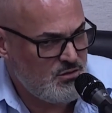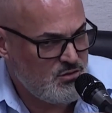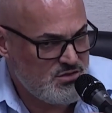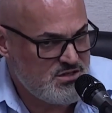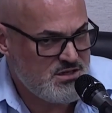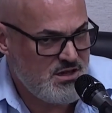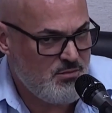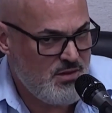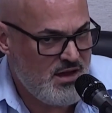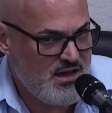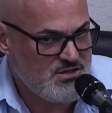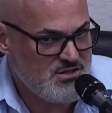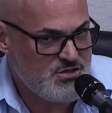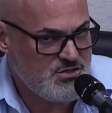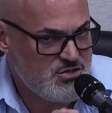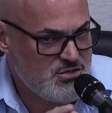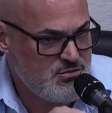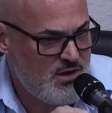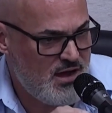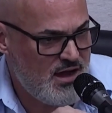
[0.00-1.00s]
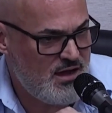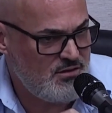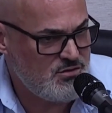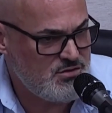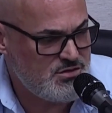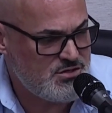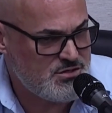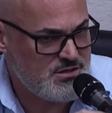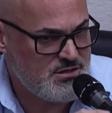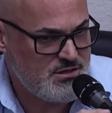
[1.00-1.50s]
os demais
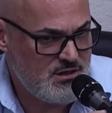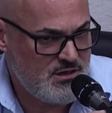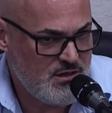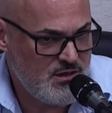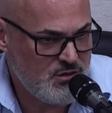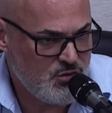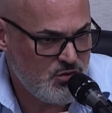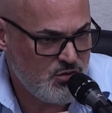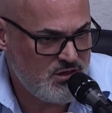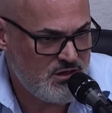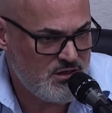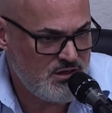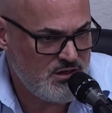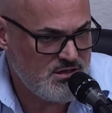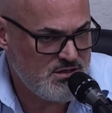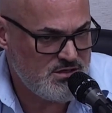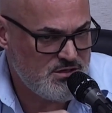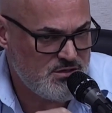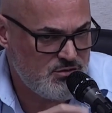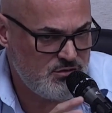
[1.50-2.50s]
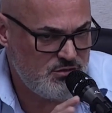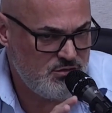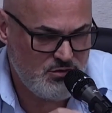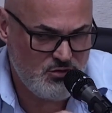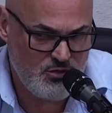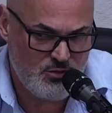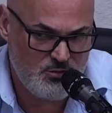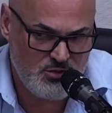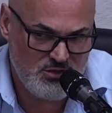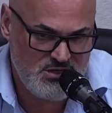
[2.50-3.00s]
usuários do trânsito do
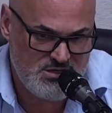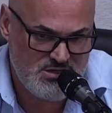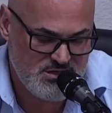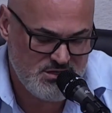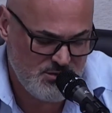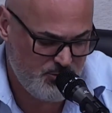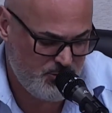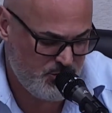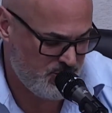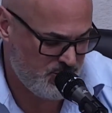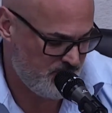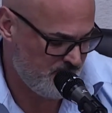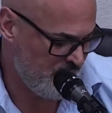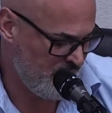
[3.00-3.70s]
município.